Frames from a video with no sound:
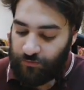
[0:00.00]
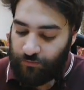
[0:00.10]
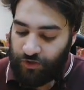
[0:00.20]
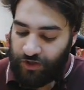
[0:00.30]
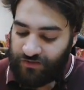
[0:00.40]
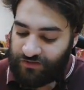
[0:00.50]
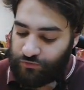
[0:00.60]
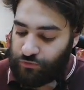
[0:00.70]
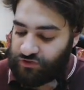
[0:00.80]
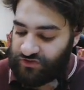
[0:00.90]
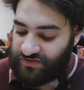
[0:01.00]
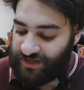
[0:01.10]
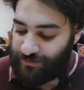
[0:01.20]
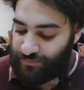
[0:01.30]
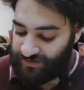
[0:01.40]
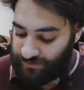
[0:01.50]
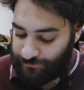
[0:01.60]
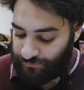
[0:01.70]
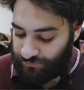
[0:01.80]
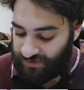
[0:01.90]
مرحلة الكورسز دي عامة
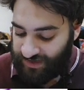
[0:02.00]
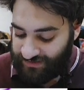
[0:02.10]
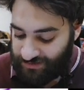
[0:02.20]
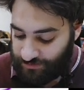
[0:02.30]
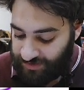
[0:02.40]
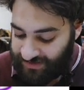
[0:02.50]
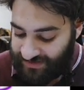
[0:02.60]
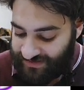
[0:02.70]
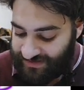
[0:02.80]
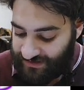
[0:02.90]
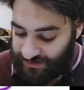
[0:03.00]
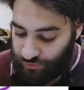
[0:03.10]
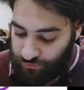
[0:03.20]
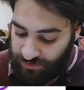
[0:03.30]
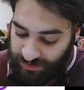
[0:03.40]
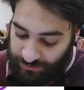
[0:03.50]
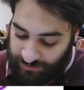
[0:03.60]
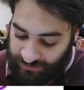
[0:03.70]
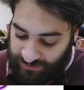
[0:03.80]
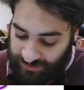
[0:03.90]
بتاعة البيزكس هتاخد منك
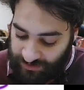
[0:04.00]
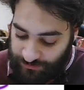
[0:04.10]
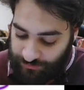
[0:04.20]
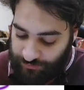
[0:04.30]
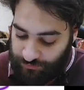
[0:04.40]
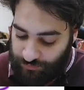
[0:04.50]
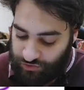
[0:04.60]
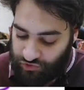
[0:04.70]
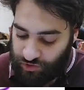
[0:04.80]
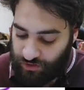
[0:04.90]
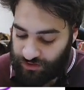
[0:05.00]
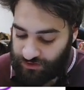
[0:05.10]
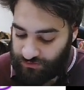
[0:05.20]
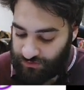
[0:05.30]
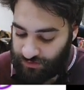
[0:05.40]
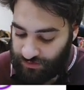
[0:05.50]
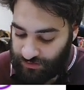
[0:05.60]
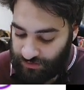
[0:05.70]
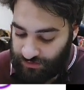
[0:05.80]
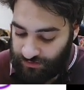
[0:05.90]
بالتقريب من شهرين
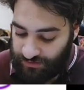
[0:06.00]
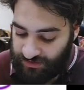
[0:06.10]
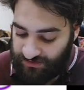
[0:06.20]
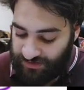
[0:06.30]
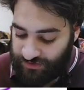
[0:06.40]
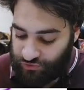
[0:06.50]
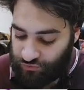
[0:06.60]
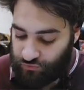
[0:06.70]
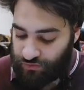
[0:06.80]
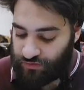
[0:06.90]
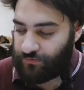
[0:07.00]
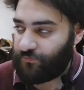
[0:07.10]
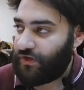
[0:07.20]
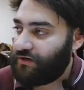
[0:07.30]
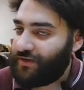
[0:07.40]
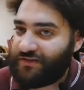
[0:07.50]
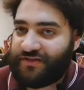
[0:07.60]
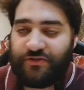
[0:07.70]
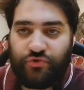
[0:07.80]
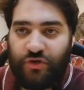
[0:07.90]
لتلات شهور انا
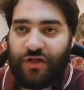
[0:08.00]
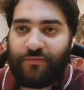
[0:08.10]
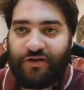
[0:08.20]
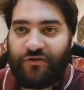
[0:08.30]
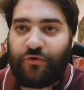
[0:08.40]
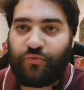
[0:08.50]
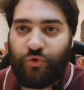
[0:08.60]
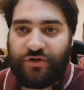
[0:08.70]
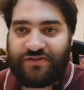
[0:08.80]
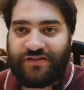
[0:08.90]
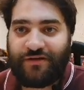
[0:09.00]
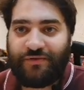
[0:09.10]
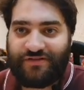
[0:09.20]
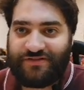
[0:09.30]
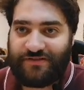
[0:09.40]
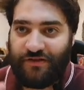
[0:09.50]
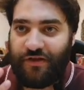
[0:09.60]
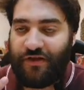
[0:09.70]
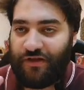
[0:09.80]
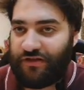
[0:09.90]
بعتذر شوية على الباك جراوند نويز ده بس
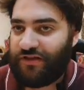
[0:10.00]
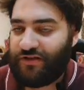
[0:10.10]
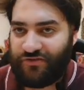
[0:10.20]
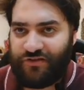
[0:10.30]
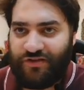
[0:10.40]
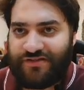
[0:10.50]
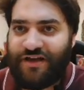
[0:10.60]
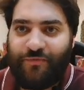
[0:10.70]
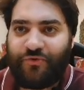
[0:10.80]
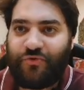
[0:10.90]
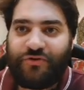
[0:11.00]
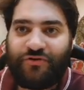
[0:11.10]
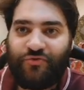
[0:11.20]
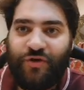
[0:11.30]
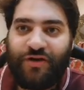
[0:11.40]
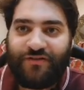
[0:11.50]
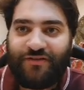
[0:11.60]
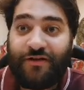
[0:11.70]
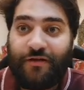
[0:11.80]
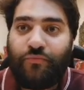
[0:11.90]
يعني الدنيا زحمة النهاردة شوية
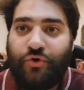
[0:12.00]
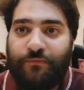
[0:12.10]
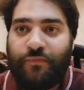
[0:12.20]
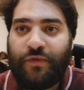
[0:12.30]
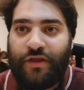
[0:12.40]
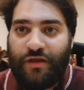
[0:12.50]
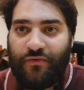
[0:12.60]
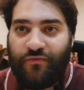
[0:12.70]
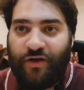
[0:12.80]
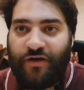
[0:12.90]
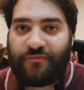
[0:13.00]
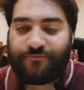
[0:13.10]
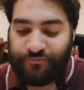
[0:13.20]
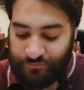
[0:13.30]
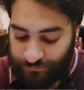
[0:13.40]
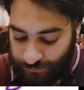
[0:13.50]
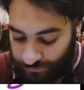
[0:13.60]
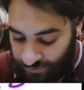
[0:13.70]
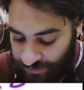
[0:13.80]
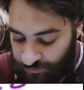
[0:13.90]
عندنا المهم ف
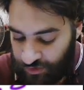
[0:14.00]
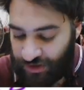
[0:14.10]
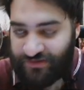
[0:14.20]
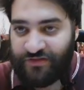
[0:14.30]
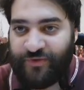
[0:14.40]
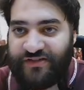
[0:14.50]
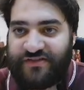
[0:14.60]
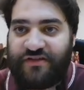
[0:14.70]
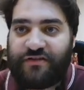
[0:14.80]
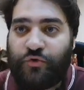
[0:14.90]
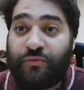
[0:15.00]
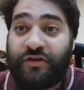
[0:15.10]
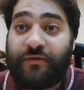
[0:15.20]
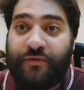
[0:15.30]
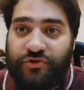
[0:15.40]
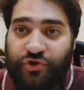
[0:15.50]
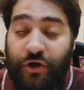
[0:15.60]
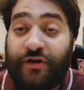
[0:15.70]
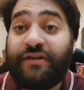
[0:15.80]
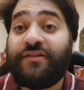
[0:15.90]
مرحلة البيزكس دي هتاخد منك من
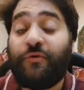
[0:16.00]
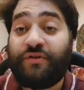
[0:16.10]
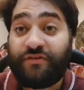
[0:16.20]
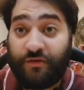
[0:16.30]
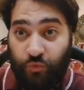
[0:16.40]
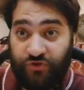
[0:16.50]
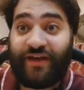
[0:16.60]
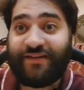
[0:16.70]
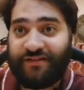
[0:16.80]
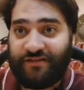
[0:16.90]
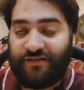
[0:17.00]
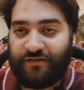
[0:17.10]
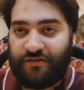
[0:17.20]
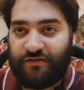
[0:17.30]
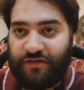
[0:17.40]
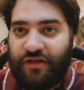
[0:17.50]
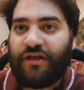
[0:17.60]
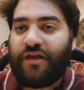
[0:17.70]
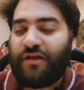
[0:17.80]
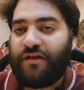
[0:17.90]
شهرين لو انت مجتهد جدا جدا
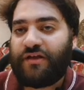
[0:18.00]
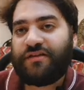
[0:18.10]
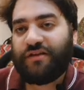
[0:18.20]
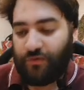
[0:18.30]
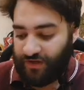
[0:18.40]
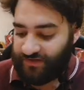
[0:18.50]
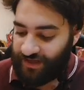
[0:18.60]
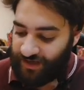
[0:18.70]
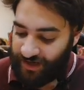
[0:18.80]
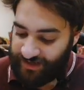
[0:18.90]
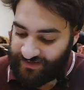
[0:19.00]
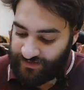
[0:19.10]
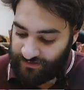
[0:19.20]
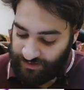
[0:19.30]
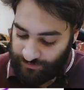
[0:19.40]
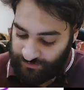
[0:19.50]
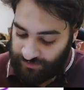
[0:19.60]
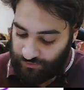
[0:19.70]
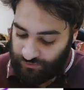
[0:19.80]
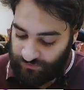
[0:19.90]
لكن هي وقتها العادي انها
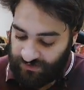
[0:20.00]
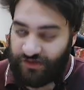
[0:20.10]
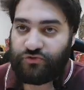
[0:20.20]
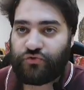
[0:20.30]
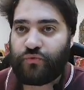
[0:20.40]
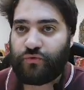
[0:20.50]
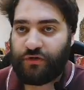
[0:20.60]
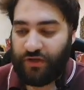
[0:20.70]
بتاخد تلات شهور